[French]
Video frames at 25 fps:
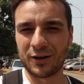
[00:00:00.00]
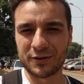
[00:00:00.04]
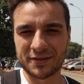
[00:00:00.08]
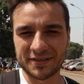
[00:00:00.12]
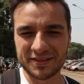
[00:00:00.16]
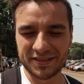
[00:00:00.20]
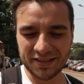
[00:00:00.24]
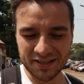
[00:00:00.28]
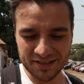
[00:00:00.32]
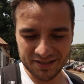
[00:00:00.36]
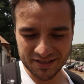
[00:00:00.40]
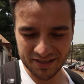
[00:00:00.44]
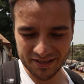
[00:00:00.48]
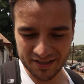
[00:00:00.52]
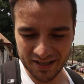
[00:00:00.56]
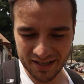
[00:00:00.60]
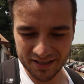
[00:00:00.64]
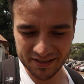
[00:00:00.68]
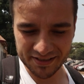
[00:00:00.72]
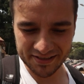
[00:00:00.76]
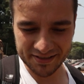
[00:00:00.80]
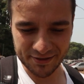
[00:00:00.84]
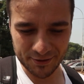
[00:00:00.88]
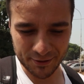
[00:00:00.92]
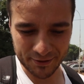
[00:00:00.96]
Alors ce qui est génial
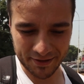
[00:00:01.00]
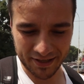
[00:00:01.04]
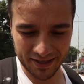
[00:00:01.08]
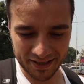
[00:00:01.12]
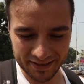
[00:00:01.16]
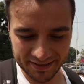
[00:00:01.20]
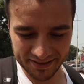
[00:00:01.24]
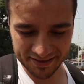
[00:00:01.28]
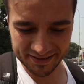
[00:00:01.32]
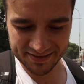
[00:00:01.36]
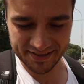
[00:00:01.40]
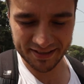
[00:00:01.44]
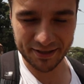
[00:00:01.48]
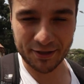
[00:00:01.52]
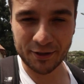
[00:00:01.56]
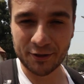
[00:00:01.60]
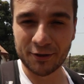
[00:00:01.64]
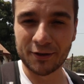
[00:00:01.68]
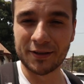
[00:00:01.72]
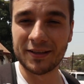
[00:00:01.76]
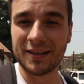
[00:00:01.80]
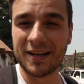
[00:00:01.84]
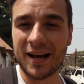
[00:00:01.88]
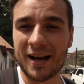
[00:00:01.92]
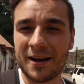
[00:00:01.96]
ici au quartier, c'est que
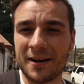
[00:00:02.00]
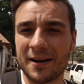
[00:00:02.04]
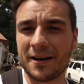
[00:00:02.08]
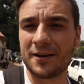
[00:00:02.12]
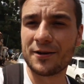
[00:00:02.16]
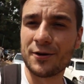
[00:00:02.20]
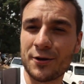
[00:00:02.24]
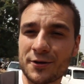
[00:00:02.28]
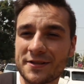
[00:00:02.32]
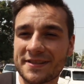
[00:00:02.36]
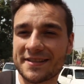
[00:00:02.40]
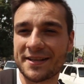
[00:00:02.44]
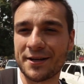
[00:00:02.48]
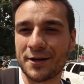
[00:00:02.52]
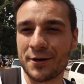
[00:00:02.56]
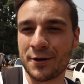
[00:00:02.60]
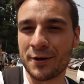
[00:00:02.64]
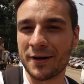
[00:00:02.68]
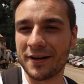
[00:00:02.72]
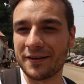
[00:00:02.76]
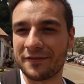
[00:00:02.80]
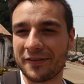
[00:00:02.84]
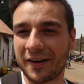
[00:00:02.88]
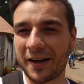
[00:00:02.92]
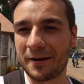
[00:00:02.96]

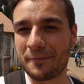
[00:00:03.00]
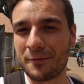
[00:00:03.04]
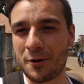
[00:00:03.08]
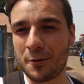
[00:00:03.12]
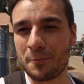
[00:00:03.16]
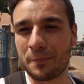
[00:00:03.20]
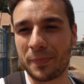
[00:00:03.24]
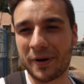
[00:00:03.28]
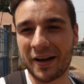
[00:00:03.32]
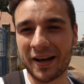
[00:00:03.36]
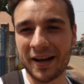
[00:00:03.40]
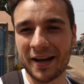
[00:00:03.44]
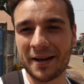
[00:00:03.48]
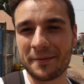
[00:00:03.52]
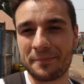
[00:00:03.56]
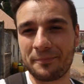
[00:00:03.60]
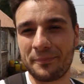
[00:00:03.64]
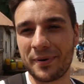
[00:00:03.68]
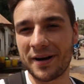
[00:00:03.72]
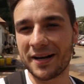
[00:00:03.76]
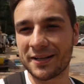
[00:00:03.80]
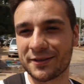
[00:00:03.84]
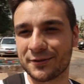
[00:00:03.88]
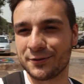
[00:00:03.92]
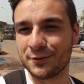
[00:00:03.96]
l'océan est vraiment prêt
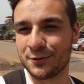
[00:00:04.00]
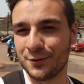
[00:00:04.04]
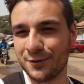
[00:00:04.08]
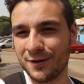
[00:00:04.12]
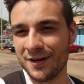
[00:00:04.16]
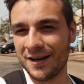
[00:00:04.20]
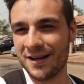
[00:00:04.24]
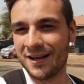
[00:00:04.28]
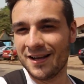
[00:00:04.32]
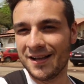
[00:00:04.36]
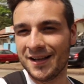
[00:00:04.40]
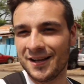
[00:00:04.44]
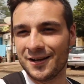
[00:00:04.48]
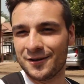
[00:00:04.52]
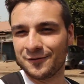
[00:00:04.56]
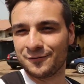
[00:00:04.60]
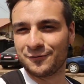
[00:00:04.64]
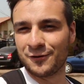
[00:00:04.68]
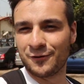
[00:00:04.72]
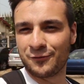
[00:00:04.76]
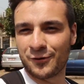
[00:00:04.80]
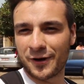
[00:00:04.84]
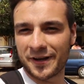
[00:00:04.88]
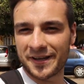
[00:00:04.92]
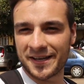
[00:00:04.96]
partout.
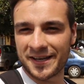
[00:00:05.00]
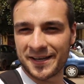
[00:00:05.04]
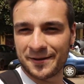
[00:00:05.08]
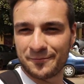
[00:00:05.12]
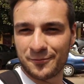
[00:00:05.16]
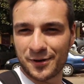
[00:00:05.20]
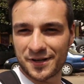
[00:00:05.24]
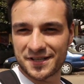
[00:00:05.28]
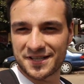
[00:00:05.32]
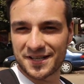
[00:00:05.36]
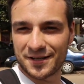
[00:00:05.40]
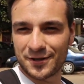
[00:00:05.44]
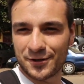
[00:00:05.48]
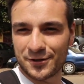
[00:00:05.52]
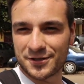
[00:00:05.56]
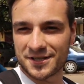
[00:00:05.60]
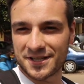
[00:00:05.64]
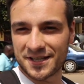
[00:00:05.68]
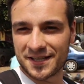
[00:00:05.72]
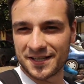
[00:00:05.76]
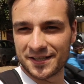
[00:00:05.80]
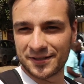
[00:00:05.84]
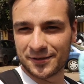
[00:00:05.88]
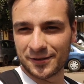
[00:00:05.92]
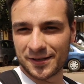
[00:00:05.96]
Vous voyez, moi j'ai
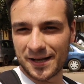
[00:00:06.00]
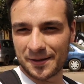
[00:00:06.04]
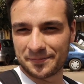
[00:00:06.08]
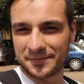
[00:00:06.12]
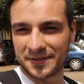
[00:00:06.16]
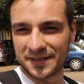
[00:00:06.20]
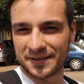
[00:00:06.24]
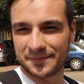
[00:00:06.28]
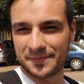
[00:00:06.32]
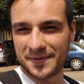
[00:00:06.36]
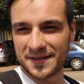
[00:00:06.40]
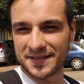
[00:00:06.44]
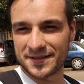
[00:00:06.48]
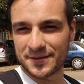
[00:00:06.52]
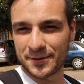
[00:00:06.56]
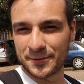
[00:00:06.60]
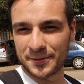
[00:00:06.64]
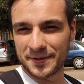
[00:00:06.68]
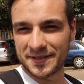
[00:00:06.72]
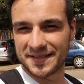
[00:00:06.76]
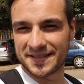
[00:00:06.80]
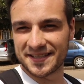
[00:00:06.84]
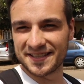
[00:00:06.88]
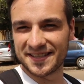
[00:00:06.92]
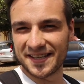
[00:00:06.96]
logé dans la petite
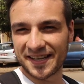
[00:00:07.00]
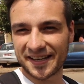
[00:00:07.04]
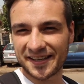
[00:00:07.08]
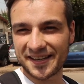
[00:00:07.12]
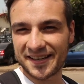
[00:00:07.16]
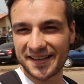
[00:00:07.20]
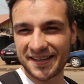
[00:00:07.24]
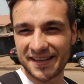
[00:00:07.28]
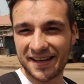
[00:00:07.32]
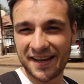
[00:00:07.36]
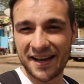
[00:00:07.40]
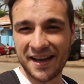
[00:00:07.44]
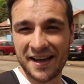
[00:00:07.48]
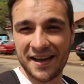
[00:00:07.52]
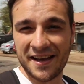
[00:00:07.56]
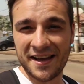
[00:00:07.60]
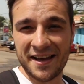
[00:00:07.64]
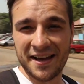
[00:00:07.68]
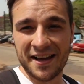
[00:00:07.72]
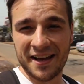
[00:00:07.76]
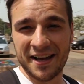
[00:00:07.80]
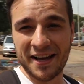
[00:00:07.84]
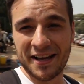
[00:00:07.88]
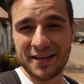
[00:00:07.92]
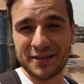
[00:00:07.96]
maison ici derrière.
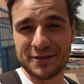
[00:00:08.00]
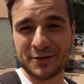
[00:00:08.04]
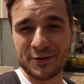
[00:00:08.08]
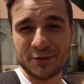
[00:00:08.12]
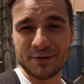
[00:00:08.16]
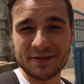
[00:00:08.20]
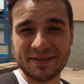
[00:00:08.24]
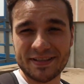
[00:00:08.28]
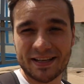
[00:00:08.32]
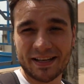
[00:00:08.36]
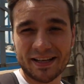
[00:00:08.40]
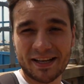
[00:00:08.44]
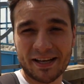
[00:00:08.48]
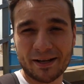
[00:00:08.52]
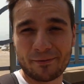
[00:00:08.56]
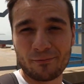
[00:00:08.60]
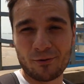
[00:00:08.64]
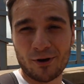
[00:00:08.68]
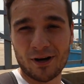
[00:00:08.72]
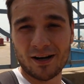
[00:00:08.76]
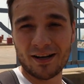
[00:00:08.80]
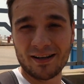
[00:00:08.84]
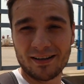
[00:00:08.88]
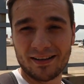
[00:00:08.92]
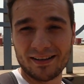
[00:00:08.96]
Et juste derrière
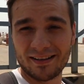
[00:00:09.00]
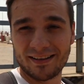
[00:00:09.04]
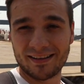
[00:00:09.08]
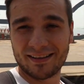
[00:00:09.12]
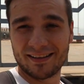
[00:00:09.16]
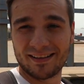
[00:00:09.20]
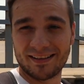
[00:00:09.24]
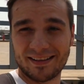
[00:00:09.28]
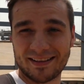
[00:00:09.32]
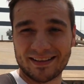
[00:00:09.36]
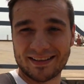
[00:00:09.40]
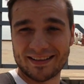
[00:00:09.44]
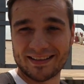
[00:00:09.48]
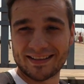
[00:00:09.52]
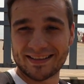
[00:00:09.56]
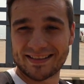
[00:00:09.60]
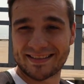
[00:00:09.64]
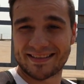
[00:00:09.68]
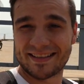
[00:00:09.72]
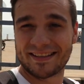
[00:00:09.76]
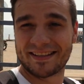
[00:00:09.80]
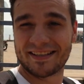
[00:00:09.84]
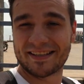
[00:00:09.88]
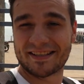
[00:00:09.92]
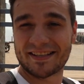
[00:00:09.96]
moi,
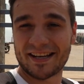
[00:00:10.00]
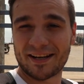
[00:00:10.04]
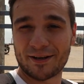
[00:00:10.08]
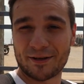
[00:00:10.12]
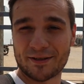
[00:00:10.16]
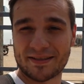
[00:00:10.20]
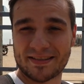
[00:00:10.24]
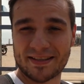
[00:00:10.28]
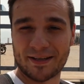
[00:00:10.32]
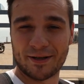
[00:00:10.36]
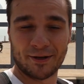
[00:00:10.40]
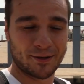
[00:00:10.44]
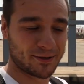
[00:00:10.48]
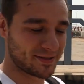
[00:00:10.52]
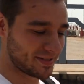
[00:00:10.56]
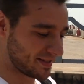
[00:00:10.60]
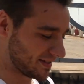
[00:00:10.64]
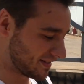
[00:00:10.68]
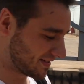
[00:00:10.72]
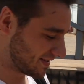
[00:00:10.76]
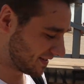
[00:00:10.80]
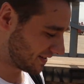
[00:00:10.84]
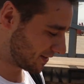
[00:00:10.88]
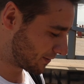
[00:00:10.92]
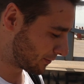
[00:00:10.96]
c'est déjà l'océan,
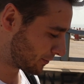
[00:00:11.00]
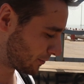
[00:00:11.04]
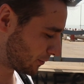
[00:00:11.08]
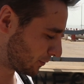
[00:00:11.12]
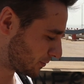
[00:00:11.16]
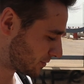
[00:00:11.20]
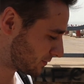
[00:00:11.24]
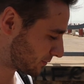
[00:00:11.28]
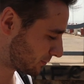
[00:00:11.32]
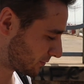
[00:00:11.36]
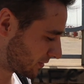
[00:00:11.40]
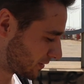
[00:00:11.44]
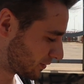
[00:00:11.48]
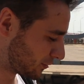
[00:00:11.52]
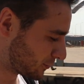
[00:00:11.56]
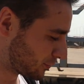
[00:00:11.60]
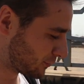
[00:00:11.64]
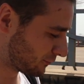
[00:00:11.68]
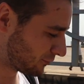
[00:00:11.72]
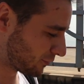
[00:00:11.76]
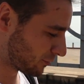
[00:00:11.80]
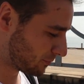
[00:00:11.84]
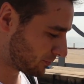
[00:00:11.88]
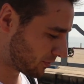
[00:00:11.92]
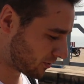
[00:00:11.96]
c'est ici qu'on construit le
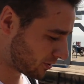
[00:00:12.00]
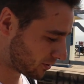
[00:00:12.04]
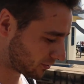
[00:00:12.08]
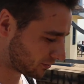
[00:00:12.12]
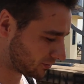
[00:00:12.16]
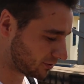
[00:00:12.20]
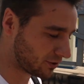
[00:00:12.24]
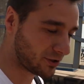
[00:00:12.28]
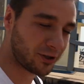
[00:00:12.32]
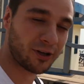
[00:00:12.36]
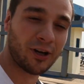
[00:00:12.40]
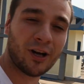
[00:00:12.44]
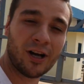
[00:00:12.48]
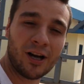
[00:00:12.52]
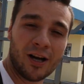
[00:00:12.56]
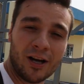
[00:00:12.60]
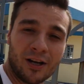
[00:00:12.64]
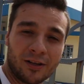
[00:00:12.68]
nouveau port de,